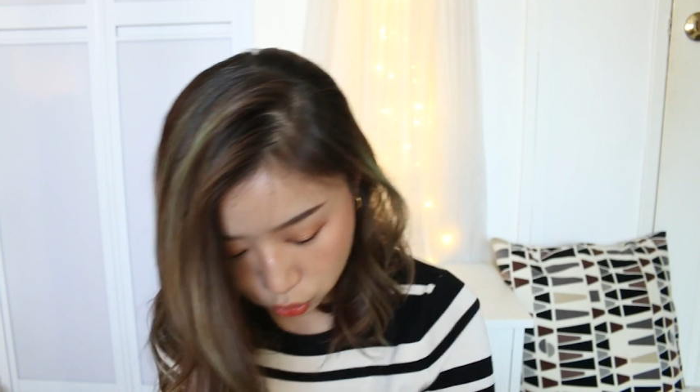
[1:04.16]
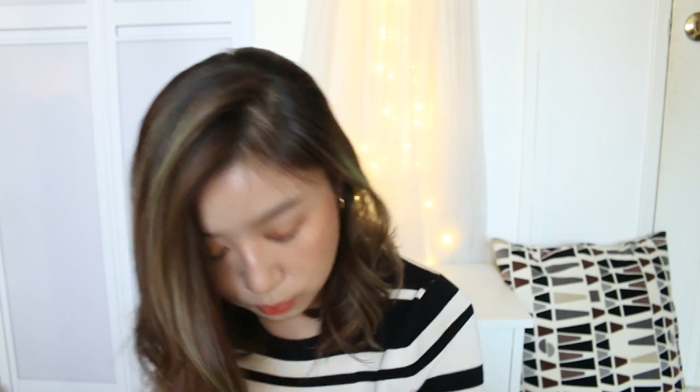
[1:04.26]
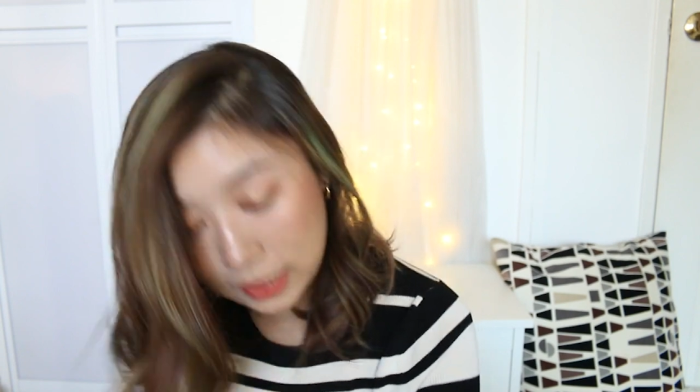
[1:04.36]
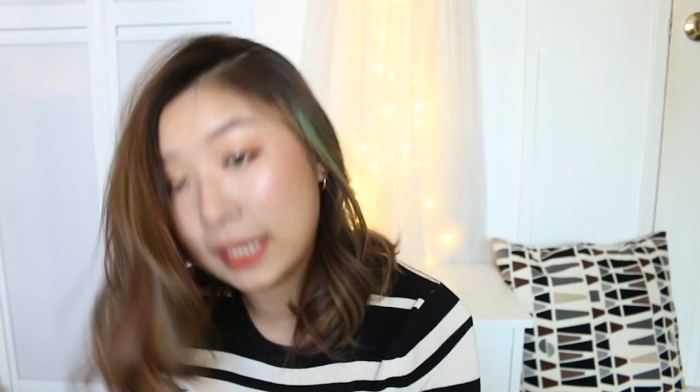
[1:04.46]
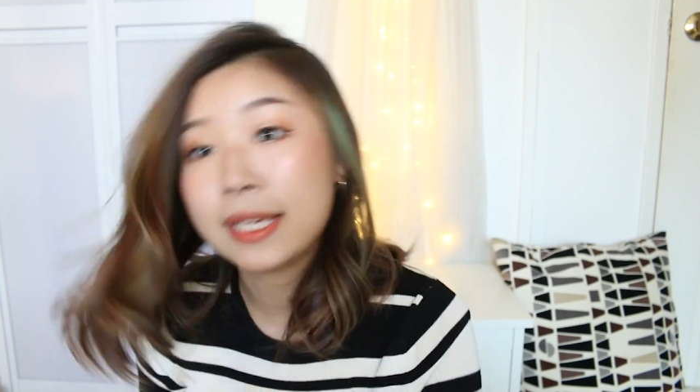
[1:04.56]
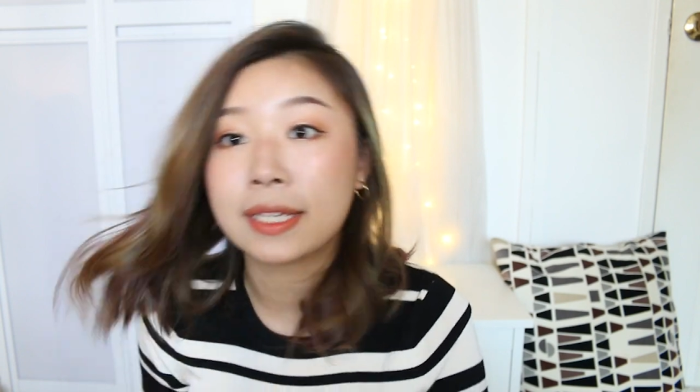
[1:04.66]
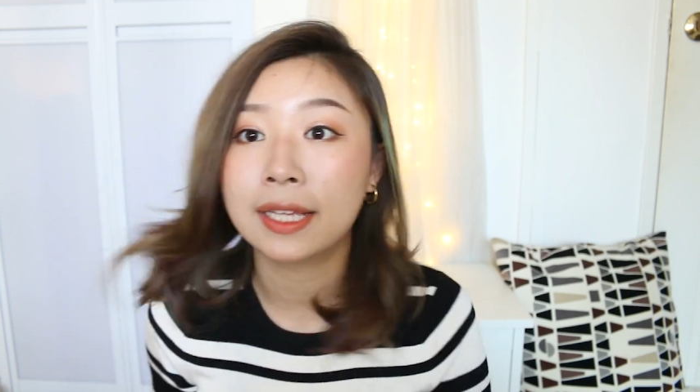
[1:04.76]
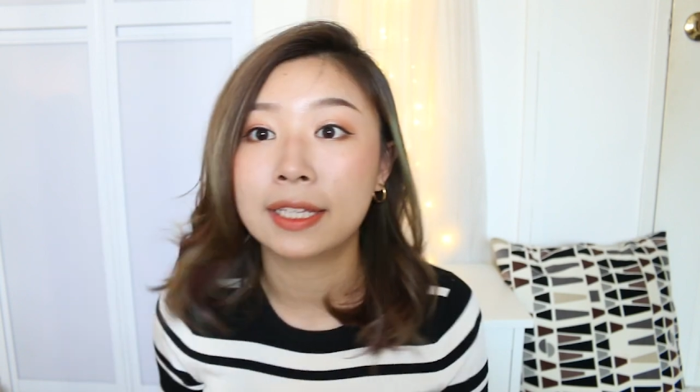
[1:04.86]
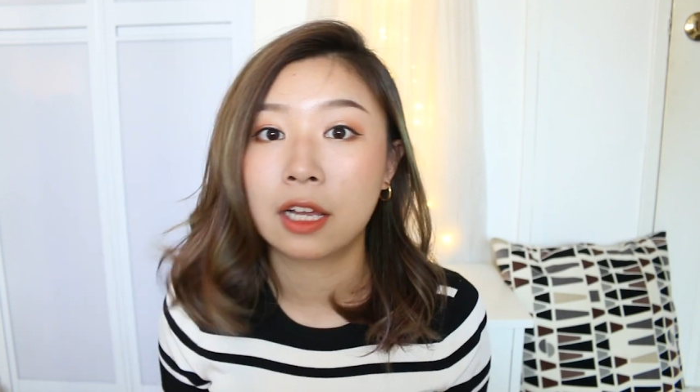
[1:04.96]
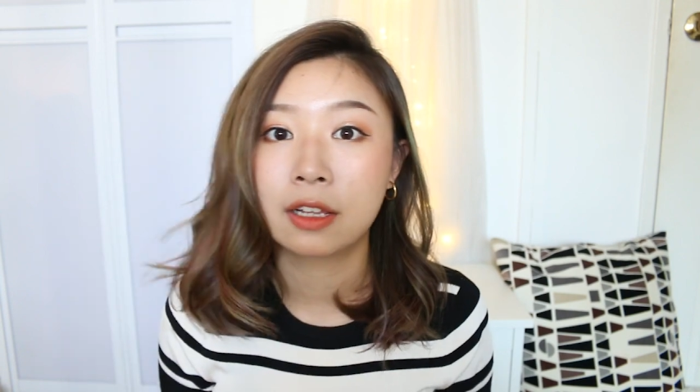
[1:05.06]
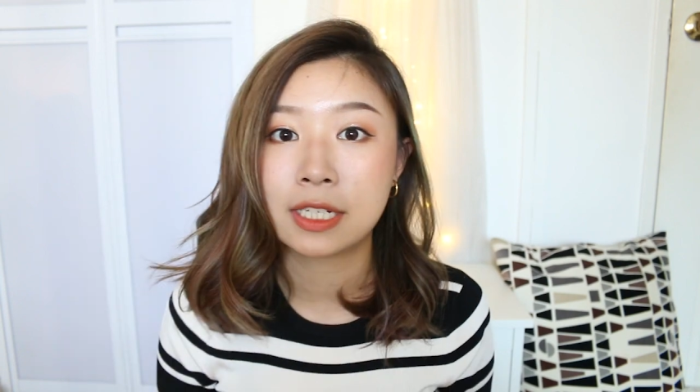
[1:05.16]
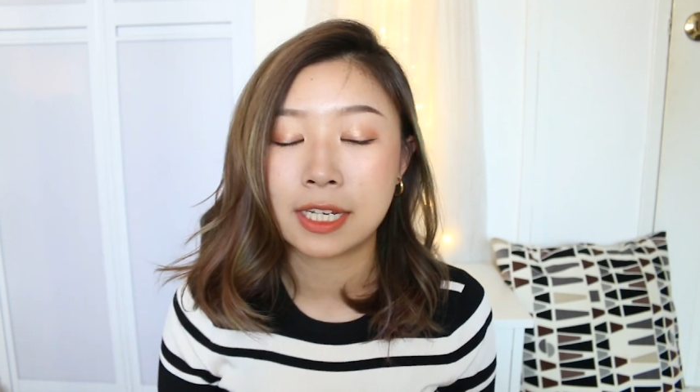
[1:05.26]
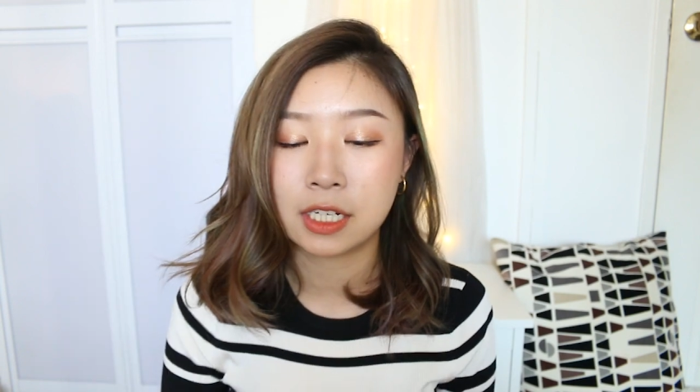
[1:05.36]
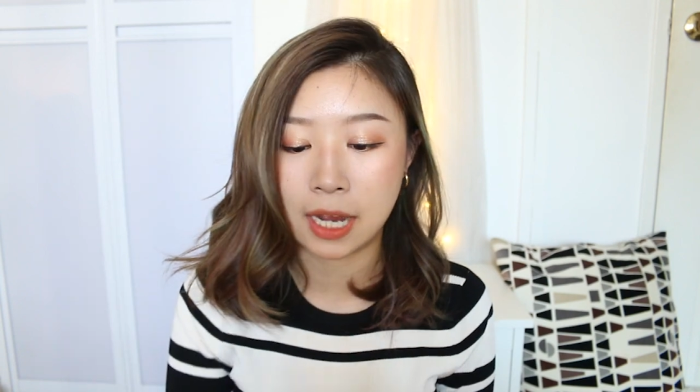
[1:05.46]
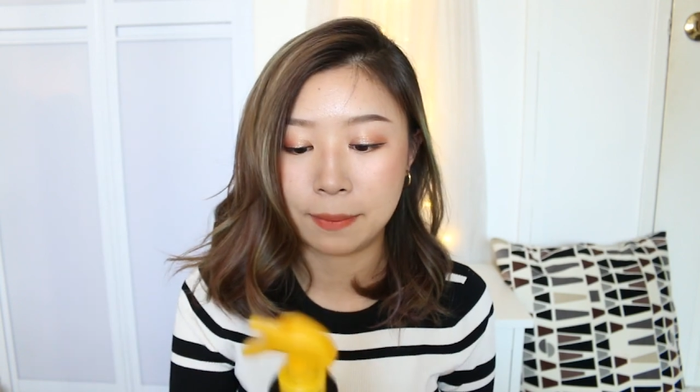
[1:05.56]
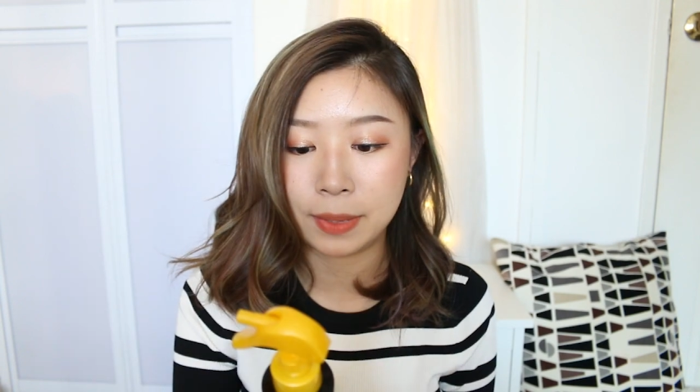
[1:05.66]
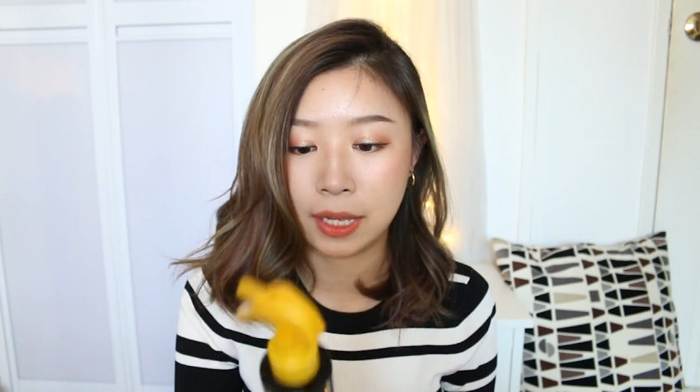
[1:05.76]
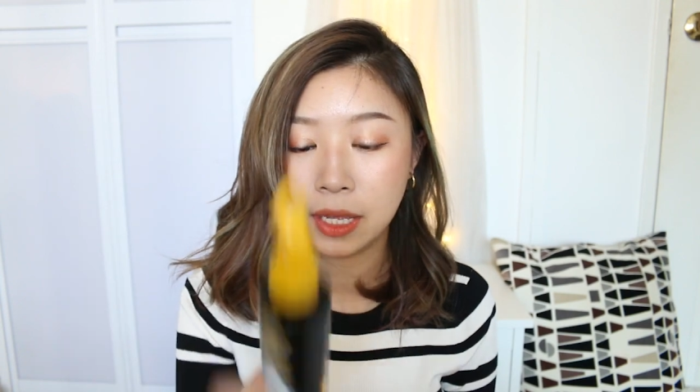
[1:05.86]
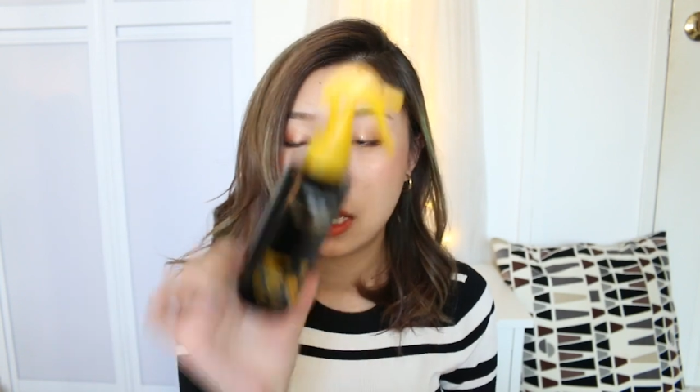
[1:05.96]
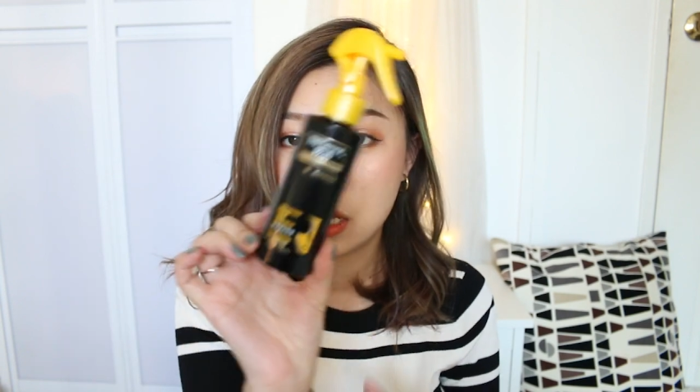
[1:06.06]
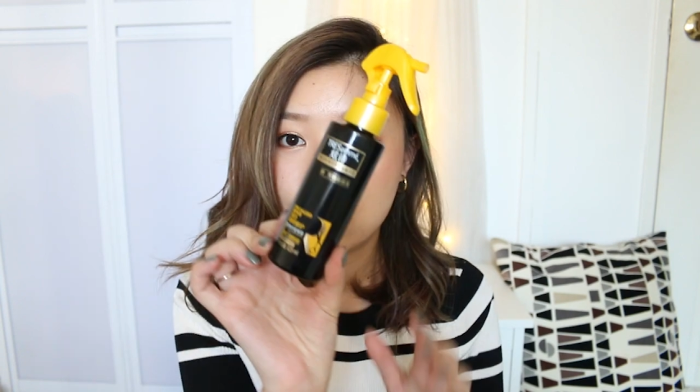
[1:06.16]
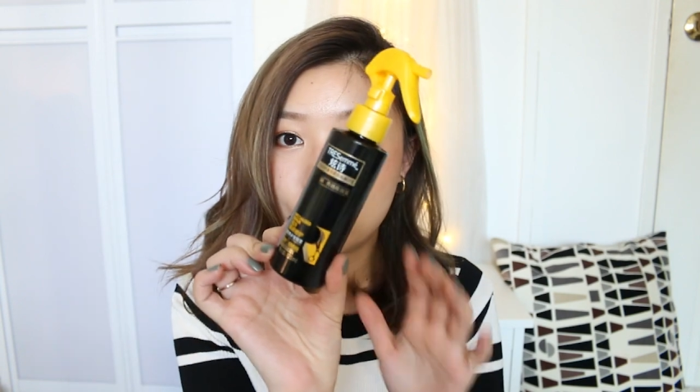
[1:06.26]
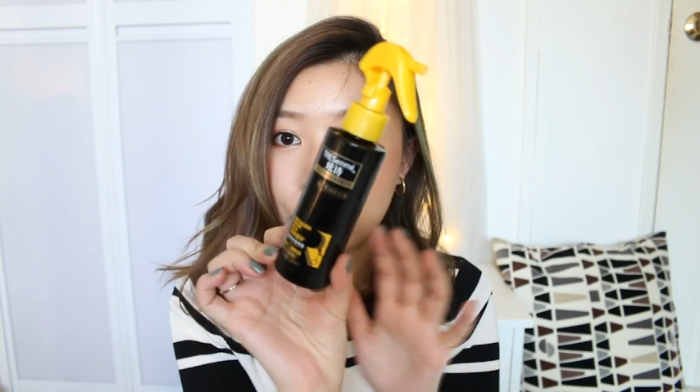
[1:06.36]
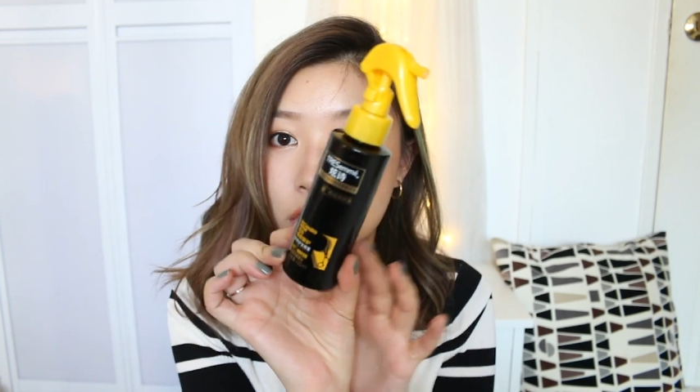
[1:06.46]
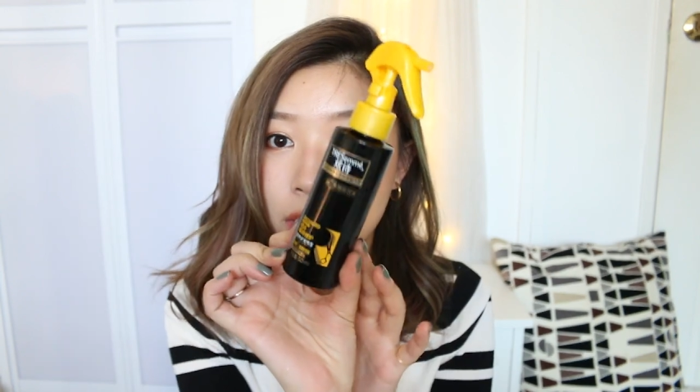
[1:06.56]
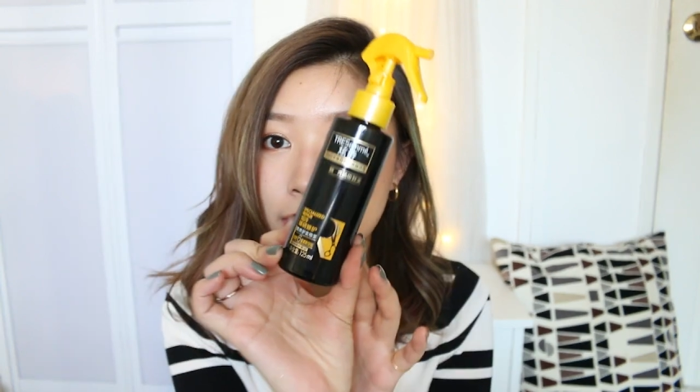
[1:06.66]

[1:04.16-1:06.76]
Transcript: 出门呢也带到了这个产品。就是